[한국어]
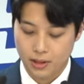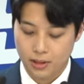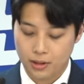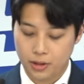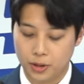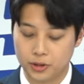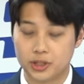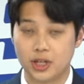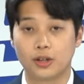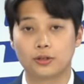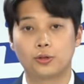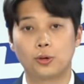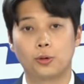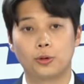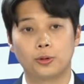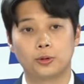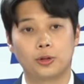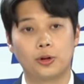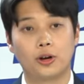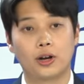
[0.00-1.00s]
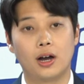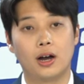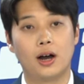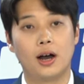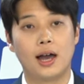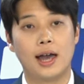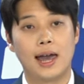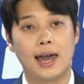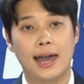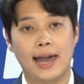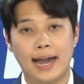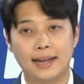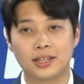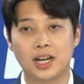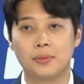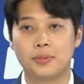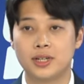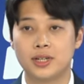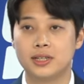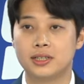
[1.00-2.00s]
현장 속으로 들어가
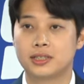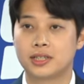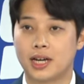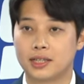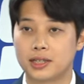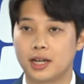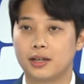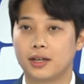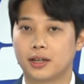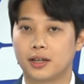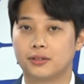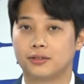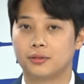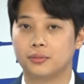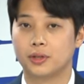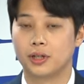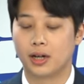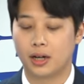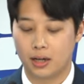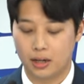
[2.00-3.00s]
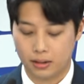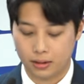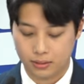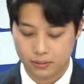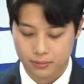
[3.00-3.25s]
해답을 찾아내겠습니다.